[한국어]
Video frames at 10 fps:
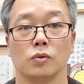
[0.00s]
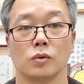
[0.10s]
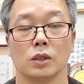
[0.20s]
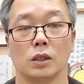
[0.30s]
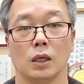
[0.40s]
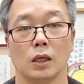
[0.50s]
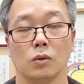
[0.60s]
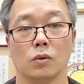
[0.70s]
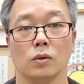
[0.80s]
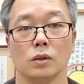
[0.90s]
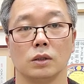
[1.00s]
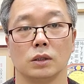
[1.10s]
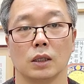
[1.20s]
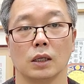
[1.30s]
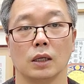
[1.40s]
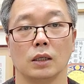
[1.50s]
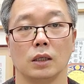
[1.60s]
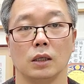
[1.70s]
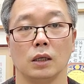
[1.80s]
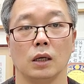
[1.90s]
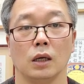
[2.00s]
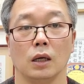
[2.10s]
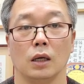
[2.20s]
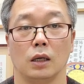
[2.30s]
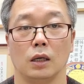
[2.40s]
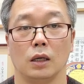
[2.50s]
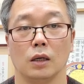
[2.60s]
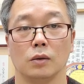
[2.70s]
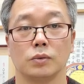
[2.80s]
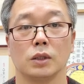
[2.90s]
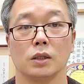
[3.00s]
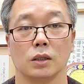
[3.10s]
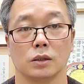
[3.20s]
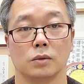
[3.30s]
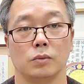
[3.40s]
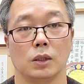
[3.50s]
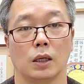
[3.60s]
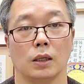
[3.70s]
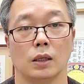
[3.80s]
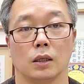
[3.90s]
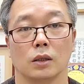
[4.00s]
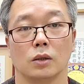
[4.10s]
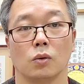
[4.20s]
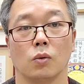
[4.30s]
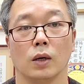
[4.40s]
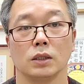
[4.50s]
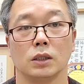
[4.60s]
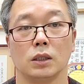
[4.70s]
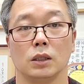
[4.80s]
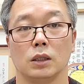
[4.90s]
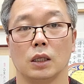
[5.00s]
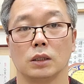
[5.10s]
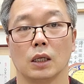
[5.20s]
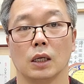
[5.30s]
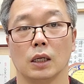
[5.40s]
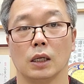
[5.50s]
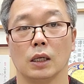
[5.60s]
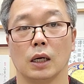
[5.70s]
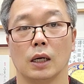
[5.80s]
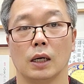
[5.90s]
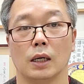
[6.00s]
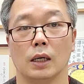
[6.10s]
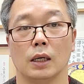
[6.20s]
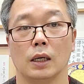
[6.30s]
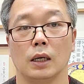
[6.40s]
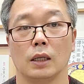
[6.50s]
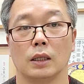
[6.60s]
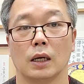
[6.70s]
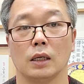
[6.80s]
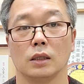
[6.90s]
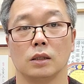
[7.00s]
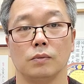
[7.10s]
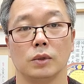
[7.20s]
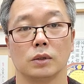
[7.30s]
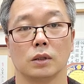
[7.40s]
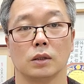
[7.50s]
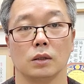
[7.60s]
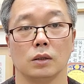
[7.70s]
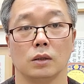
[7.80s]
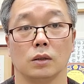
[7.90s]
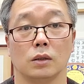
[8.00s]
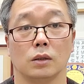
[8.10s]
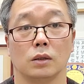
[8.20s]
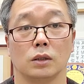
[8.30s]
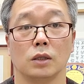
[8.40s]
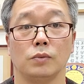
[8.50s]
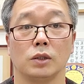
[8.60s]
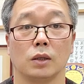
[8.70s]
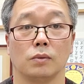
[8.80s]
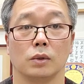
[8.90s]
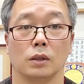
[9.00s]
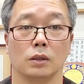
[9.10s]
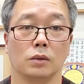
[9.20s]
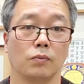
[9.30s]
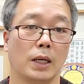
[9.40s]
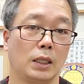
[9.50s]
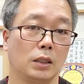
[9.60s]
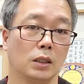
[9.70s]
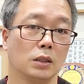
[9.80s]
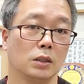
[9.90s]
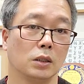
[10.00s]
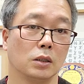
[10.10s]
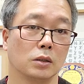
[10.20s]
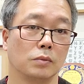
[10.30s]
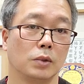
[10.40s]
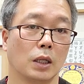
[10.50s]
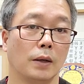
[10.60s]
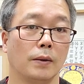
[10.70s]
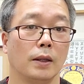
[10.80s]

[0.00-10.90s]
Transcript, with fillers: 굶기를 해도 큰 상관이 예, 없을 것 같습니다. 그리고 확실히 대사가 나이가 들면서 어, 젊을 때보다는 많이 떨어진 것입니다.